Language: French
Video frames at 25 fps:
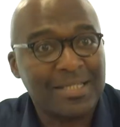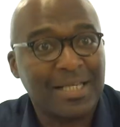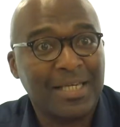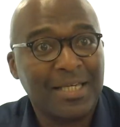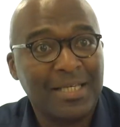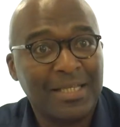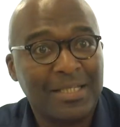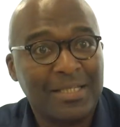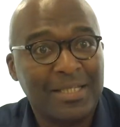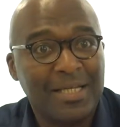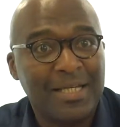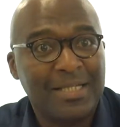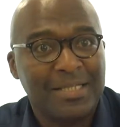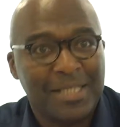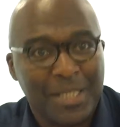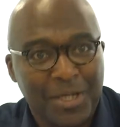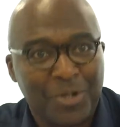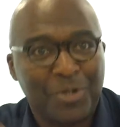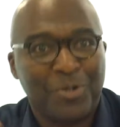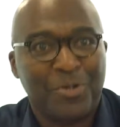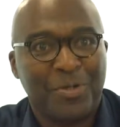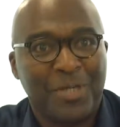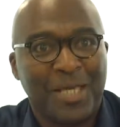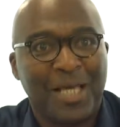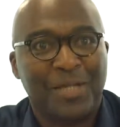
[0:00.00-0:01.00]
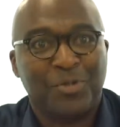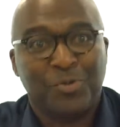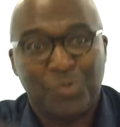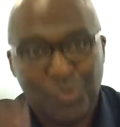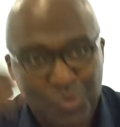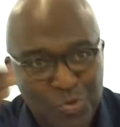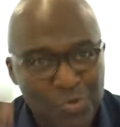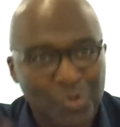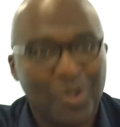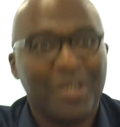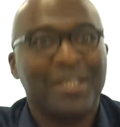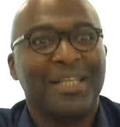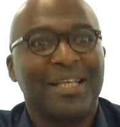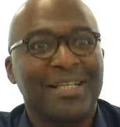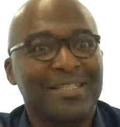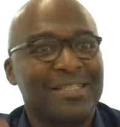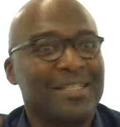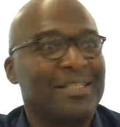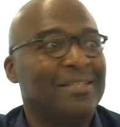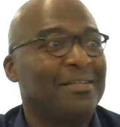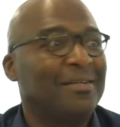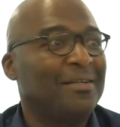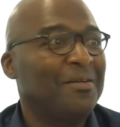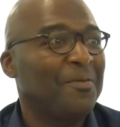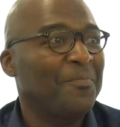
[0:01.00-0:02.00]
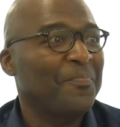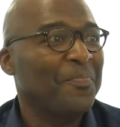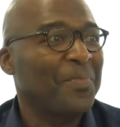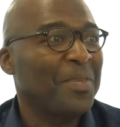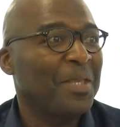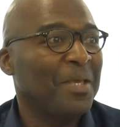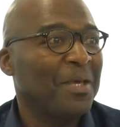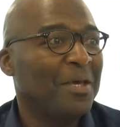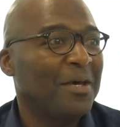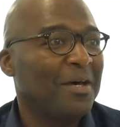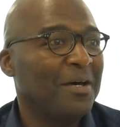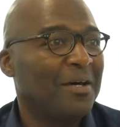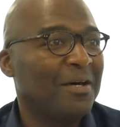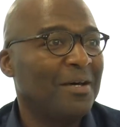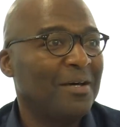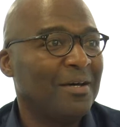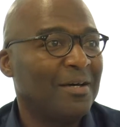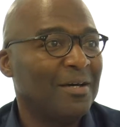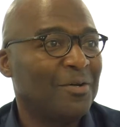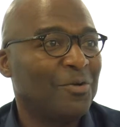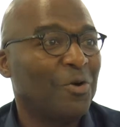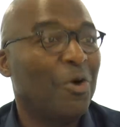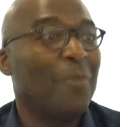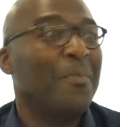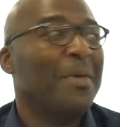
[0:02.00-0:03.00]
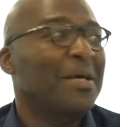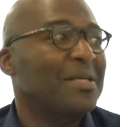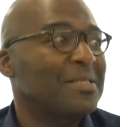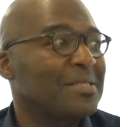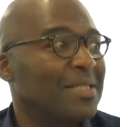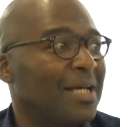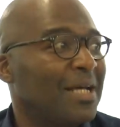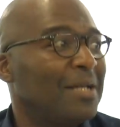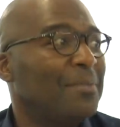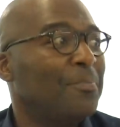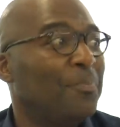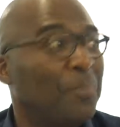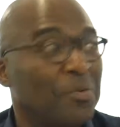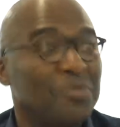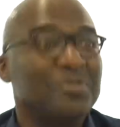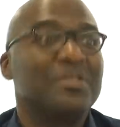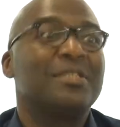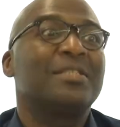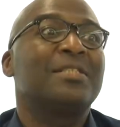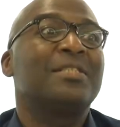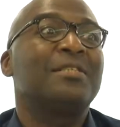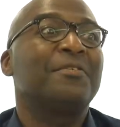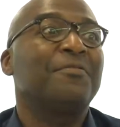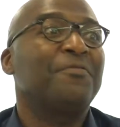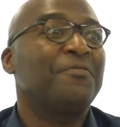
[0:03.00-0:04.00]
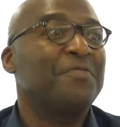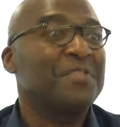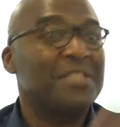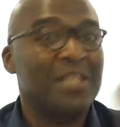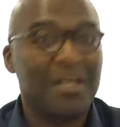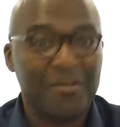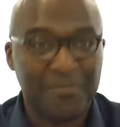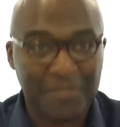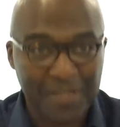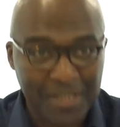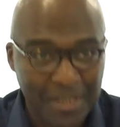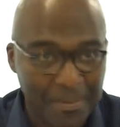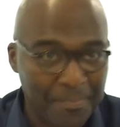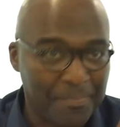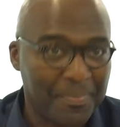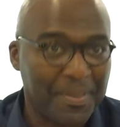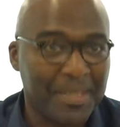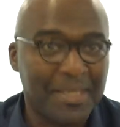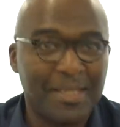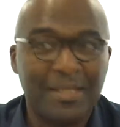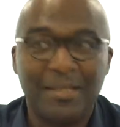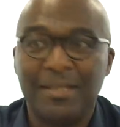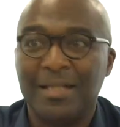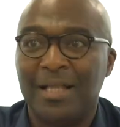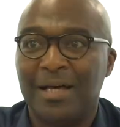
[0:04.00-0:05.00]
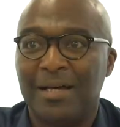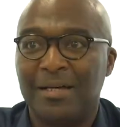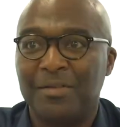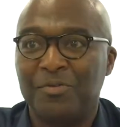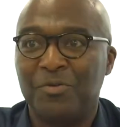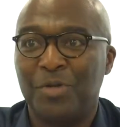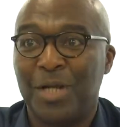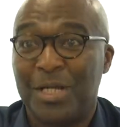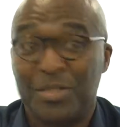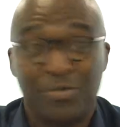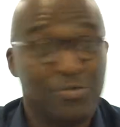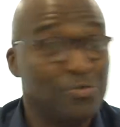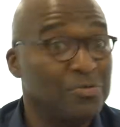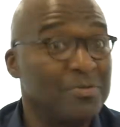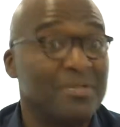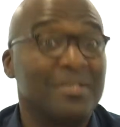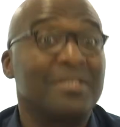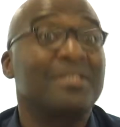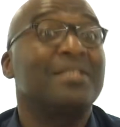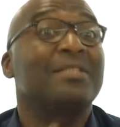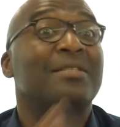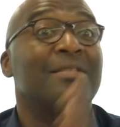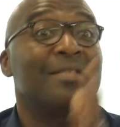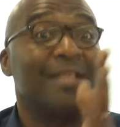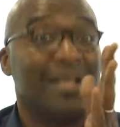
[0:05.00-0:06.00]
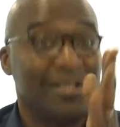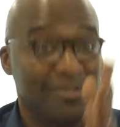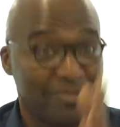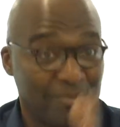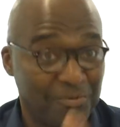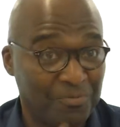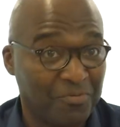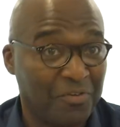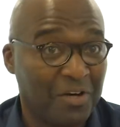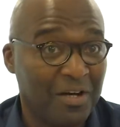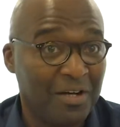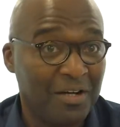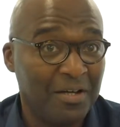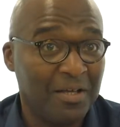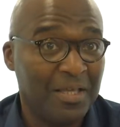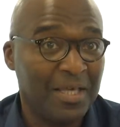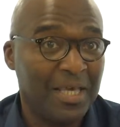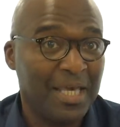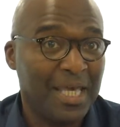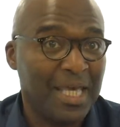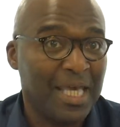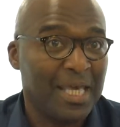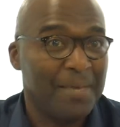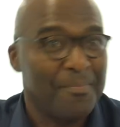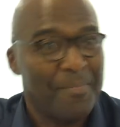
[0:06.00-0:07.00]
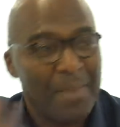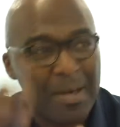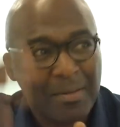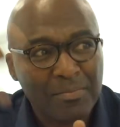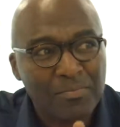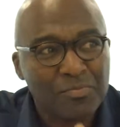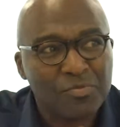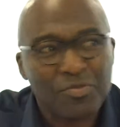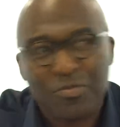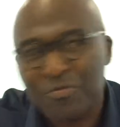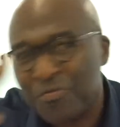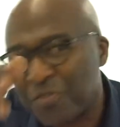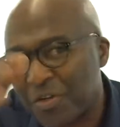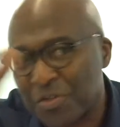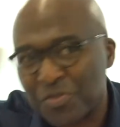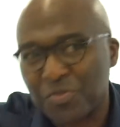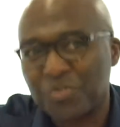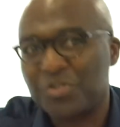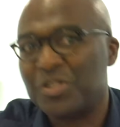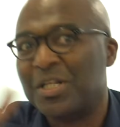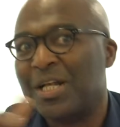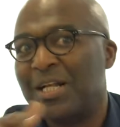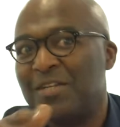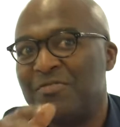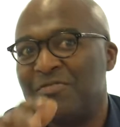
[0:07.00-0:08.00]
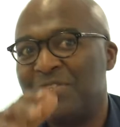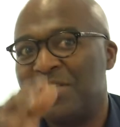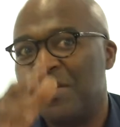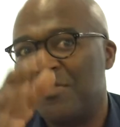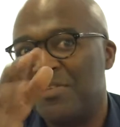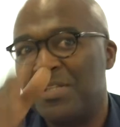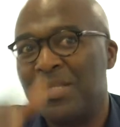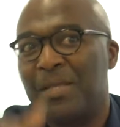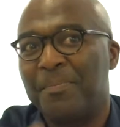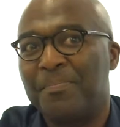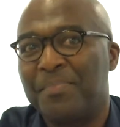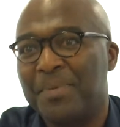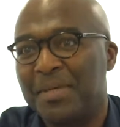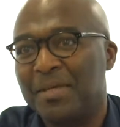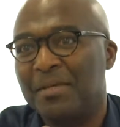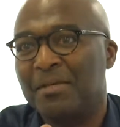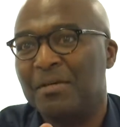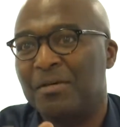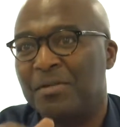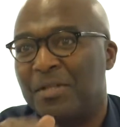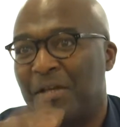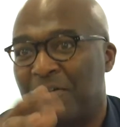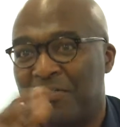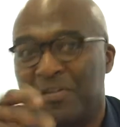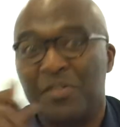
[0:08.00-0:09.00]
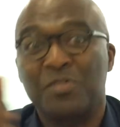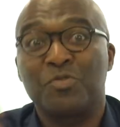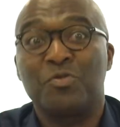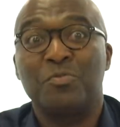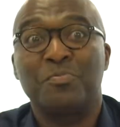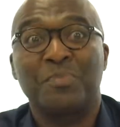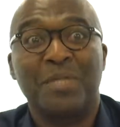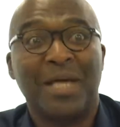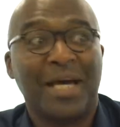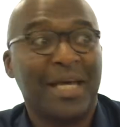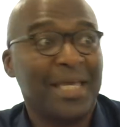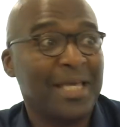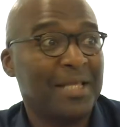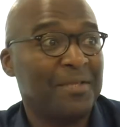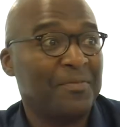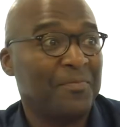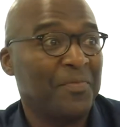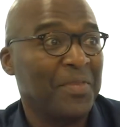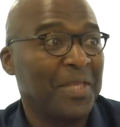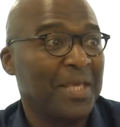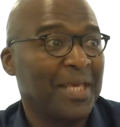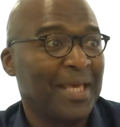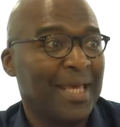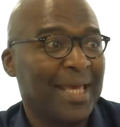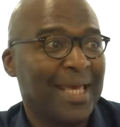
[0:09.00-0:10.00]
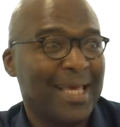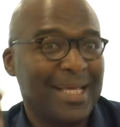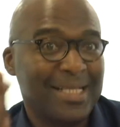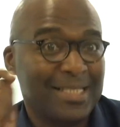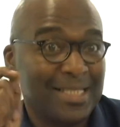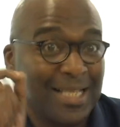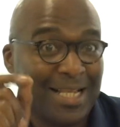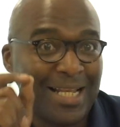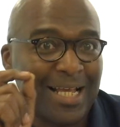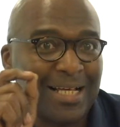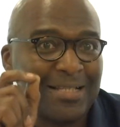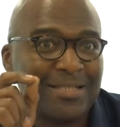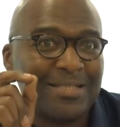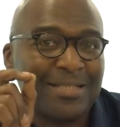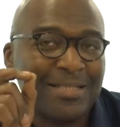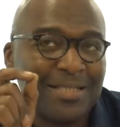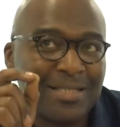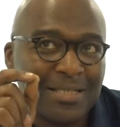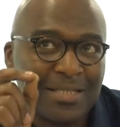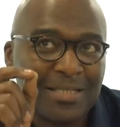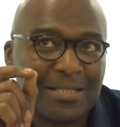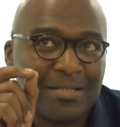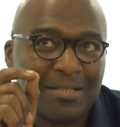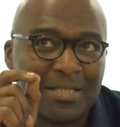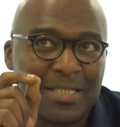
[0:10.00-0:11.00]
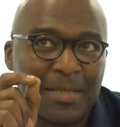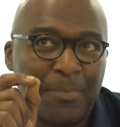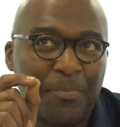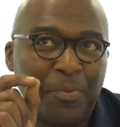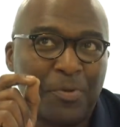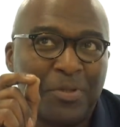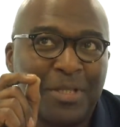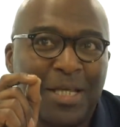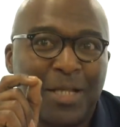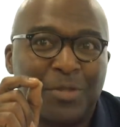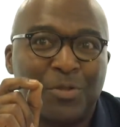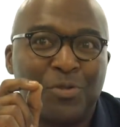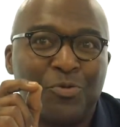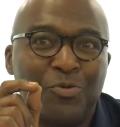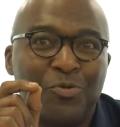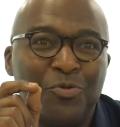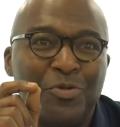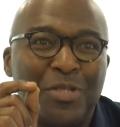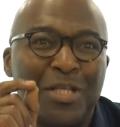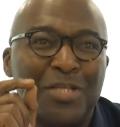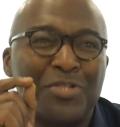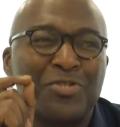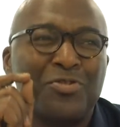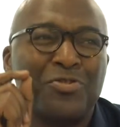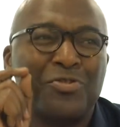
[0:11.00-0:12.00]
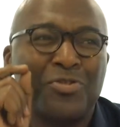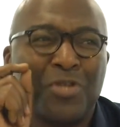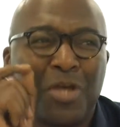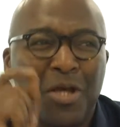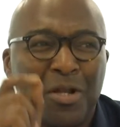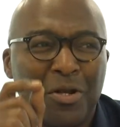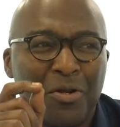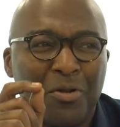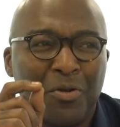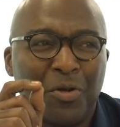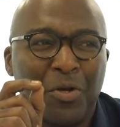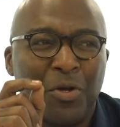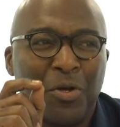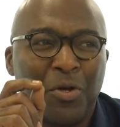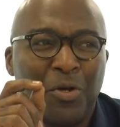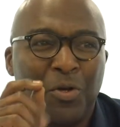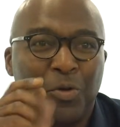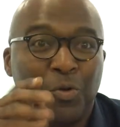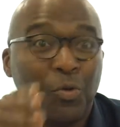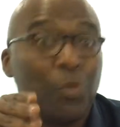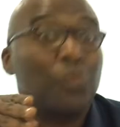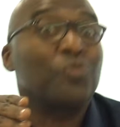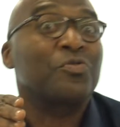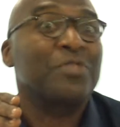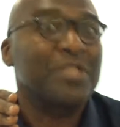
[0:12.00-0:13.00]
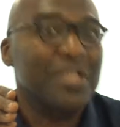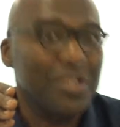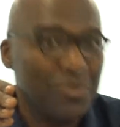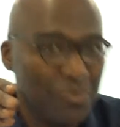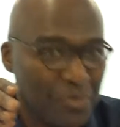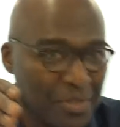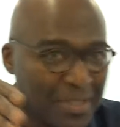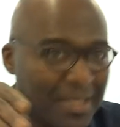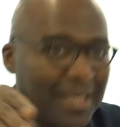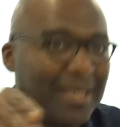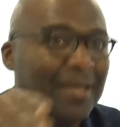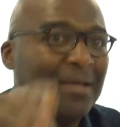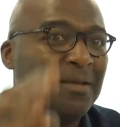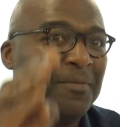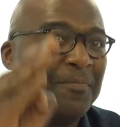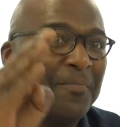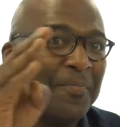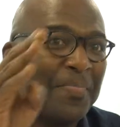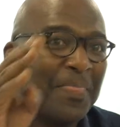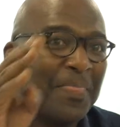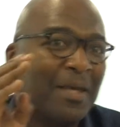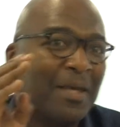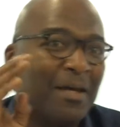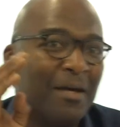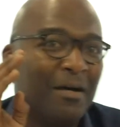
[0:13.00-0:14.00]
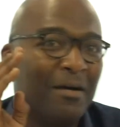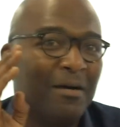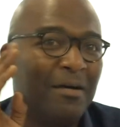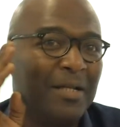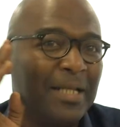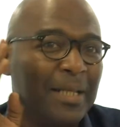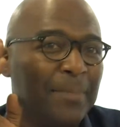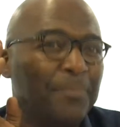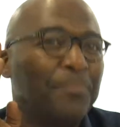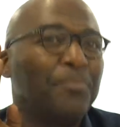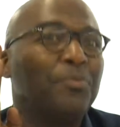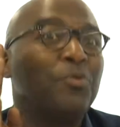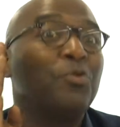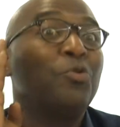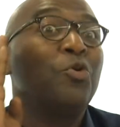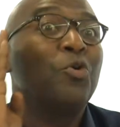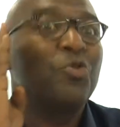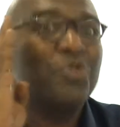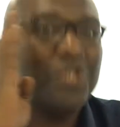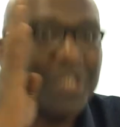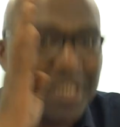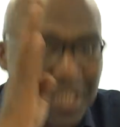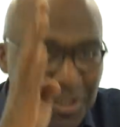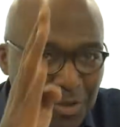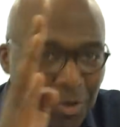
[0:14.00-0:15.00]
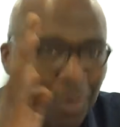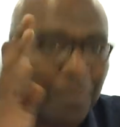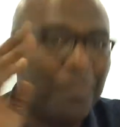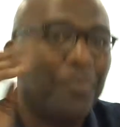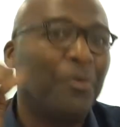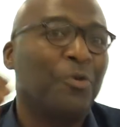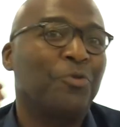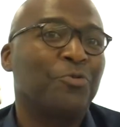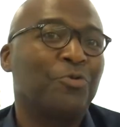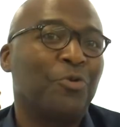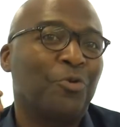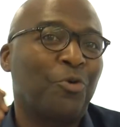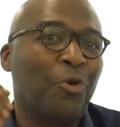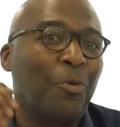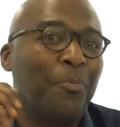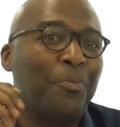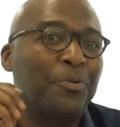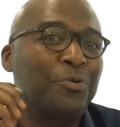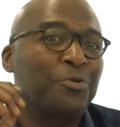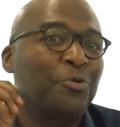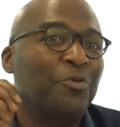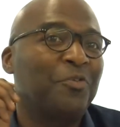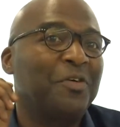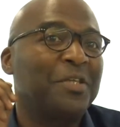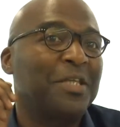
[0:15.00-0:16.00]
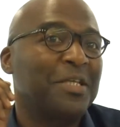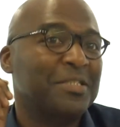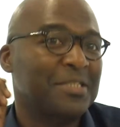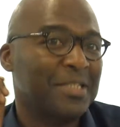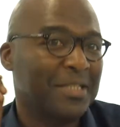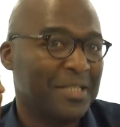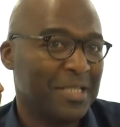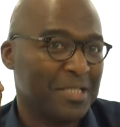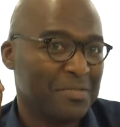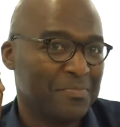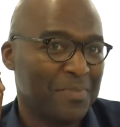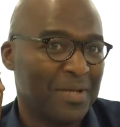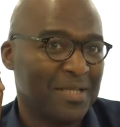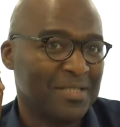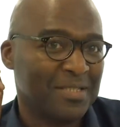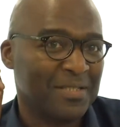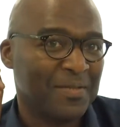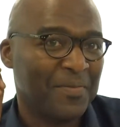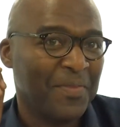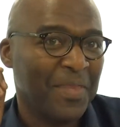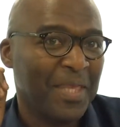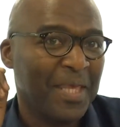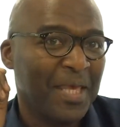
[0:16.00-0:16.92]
série. C'est-à-dire qu'il y a toujours un excédent euh, commercial positif vis-à-vis des pays de la, zone dite la zone franc, et même d'une façon générale vis-à-vis -vis des pays euh, d'Afrique subsaharienne. Et c'est peut-être une des seules continuités euh, les plus logiques qu'on peut, trouver dans cet espace.